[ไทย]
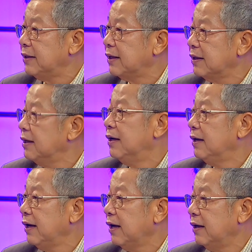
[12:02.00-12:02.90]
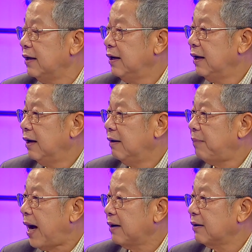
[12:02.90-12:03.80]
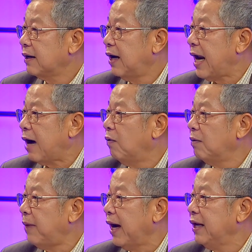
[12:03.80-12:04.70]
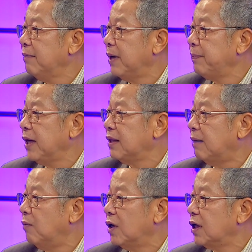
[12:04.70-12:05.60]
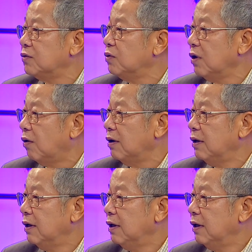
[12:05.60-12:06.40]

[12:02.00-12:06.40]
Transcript: มาณสักเดือนหนึ่งเนี่ยพรรคอนาคตใหม่นี่มันเป็นตำบลกระสุนตก